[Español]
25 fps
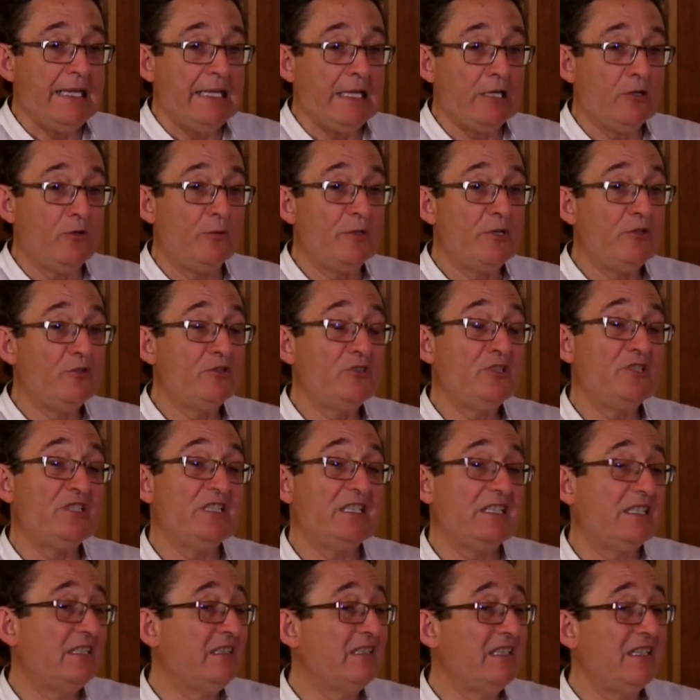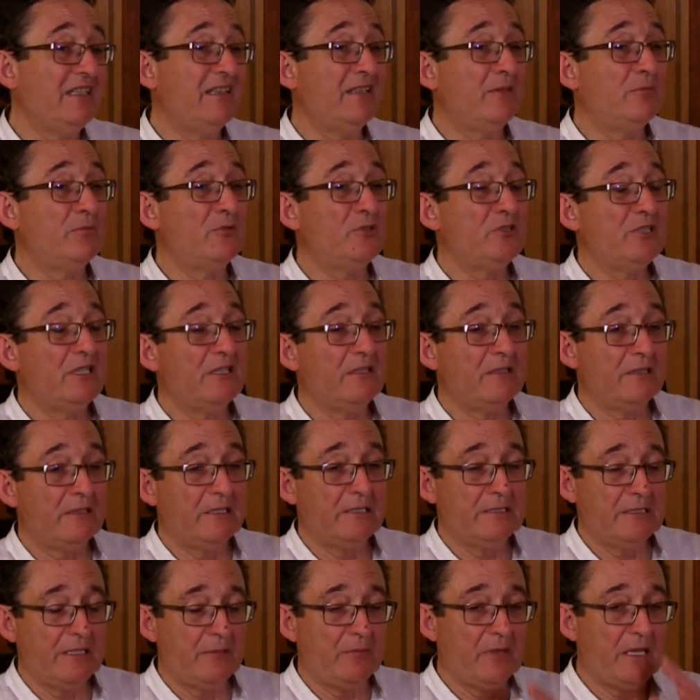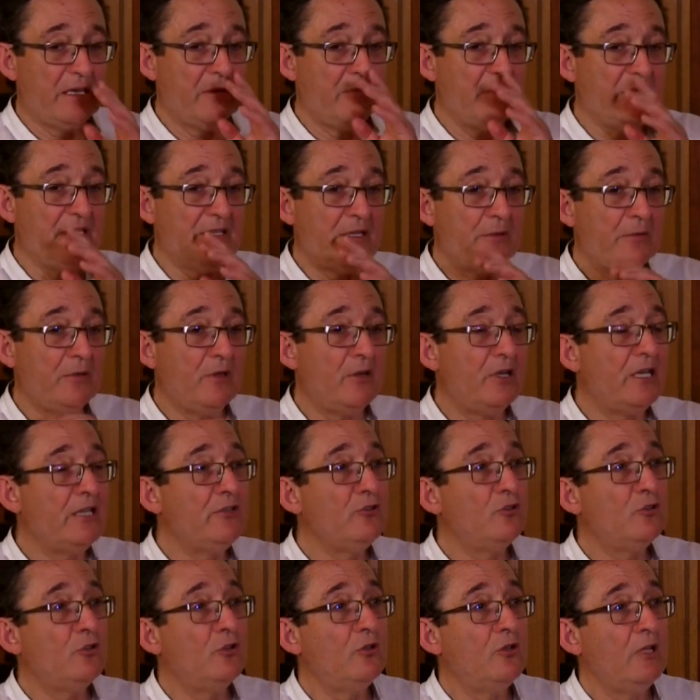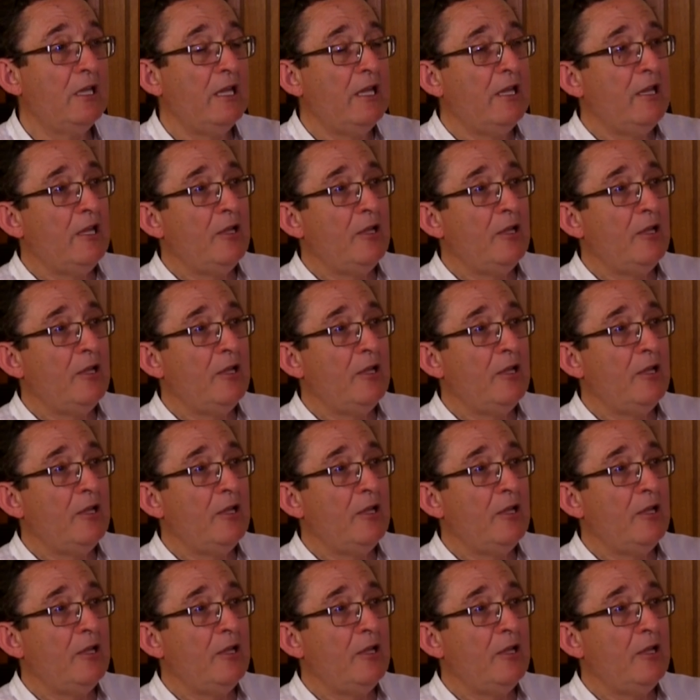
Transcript: El gobierno este se caracteriza por ser extremadamente violento,